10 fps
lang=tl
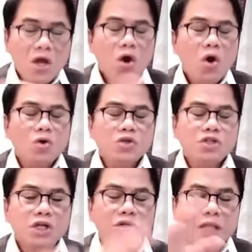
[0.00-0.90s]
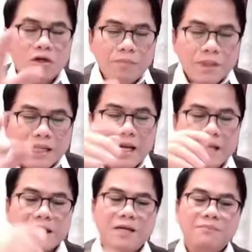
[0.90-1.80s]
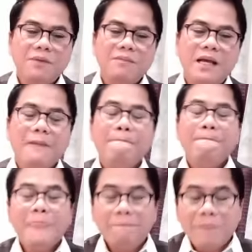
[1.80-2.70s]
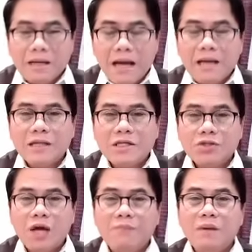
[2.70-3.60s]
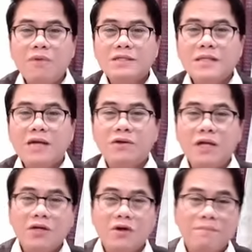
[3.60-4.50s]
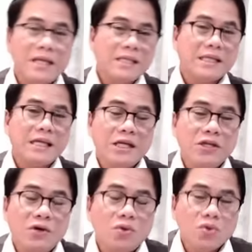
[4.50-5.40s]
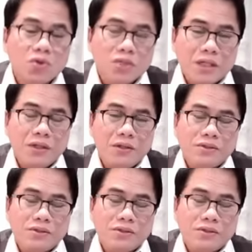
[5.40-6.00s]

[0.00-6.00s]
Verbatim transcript: o kung sino't anumang talata ng Biblia na pagka ang Kristo ay mabuhay sa araw ng linggo, palitan na ninyo ang utos ng Diyos.